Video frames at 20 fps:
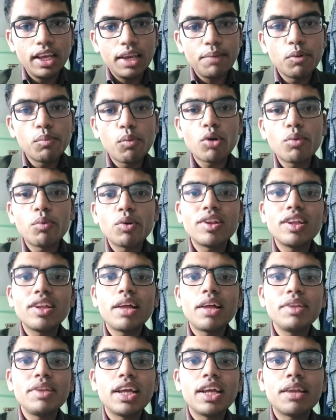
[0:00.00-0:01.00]
এবং
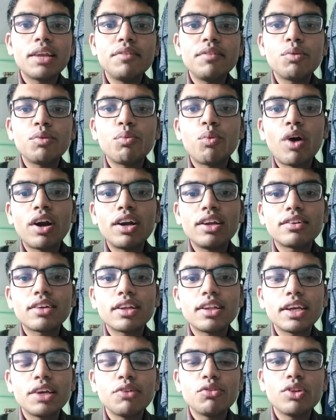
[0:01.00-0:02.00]
পরবর্তীতে আমি দেখলাম যে ওয়ার্ডের
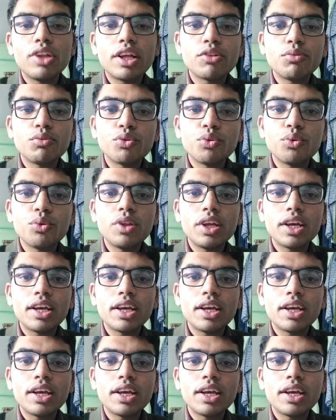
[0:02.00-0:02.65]
সাথে কেউ যদি একদম শুরু